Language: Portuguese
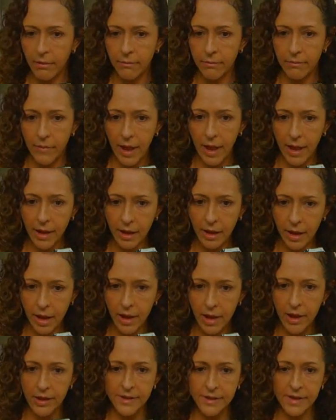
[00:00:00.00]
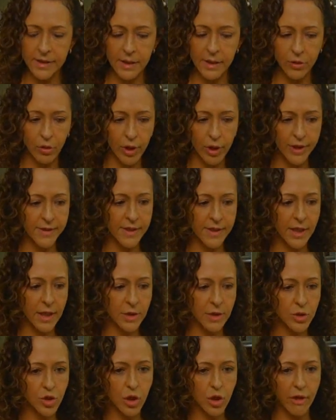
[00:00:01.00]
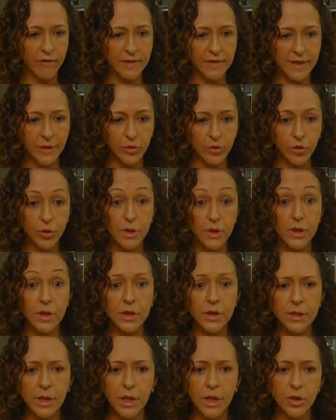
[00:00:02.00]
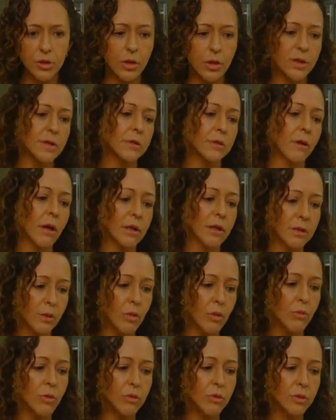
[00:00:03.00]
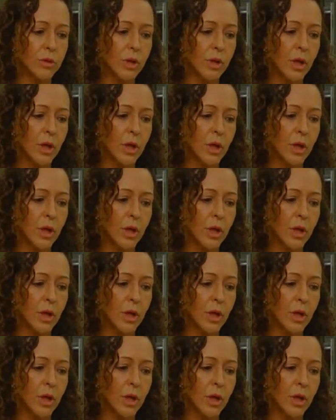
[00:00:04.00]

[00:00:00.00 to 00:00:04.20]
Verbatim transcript: né, crianças, adolescentes, jovens, adultos, estejam nas escolas comuns.